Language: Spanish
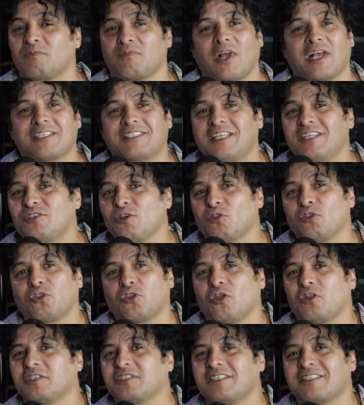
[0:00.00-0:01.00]
así son
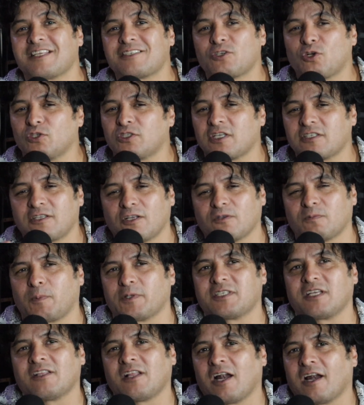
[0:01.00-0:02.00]
todas esas cosas que nos pasan